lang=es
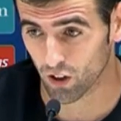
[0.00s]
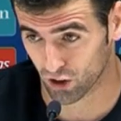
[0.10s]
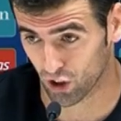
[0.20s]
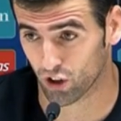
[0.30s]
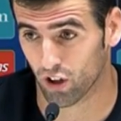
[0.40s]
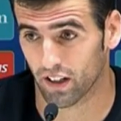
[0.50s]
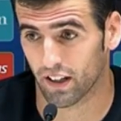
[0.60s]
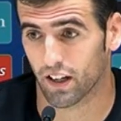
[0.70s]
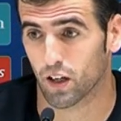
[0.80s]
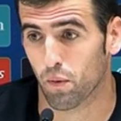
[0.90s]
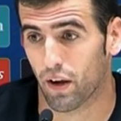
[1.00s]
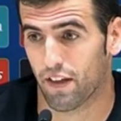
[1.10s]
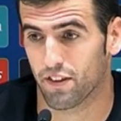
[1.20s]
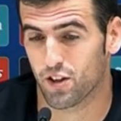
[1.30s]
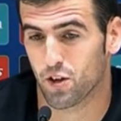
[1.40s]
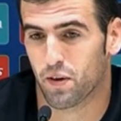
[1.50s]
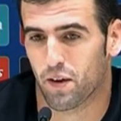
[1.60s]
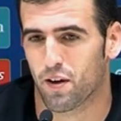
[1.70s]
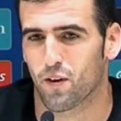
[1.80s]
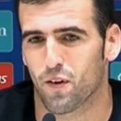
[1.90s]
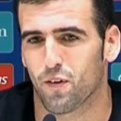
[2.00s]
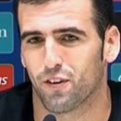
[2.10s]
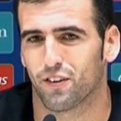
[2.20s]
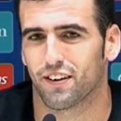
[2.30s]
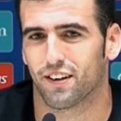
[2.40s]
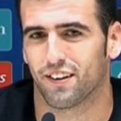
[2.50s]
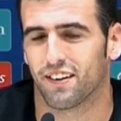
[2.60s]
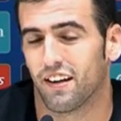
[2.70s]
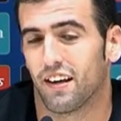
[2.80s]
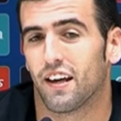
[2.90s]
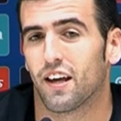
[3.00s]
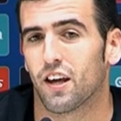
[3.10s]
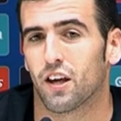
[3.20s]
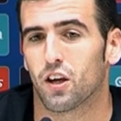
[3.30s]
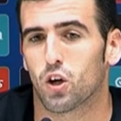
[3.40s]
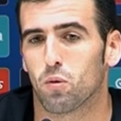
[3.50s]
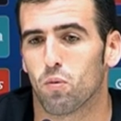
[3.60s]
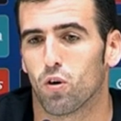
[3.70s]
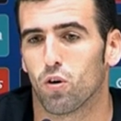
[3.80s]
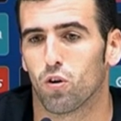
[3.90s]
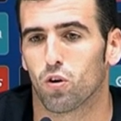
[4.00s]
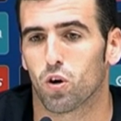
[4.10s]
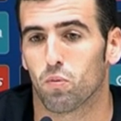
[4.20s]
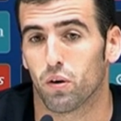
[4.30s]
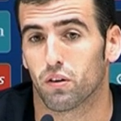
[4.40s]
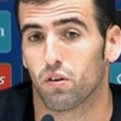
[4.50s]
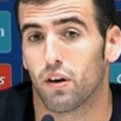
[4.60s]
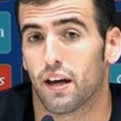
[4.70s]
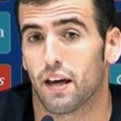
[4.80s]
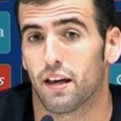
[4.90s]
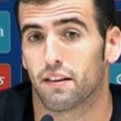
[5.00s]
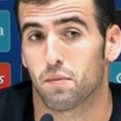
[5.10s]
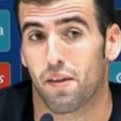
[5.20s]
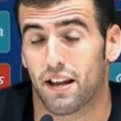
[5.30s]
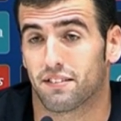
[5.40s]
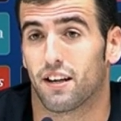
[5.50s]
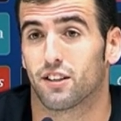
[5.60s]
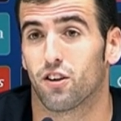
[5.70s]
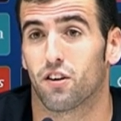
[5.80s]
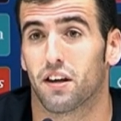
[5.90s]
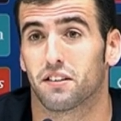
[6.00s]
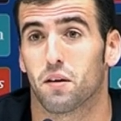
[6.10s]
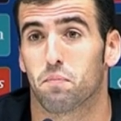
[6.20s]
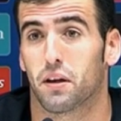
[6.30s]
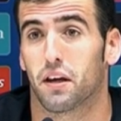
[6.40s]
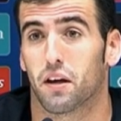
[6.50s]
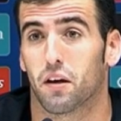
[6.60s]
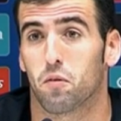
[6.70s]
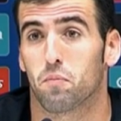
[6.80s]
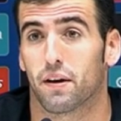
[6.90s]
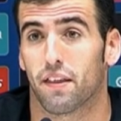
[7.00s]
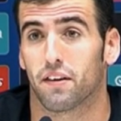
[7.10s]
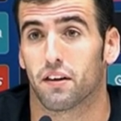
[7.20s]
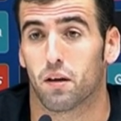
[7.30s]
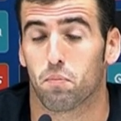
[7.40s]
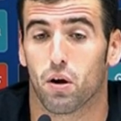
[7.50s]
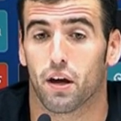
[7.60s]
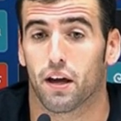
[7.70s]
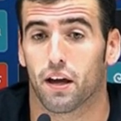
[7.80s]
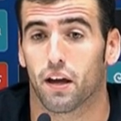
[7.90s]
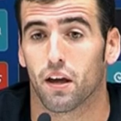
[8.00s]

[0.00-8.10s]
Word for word: nosotros ahí, como bien has dicho, para mí es nuevo, ¿no? Y, como, como, esto es tema de las selecciones, siempre un par de días, pues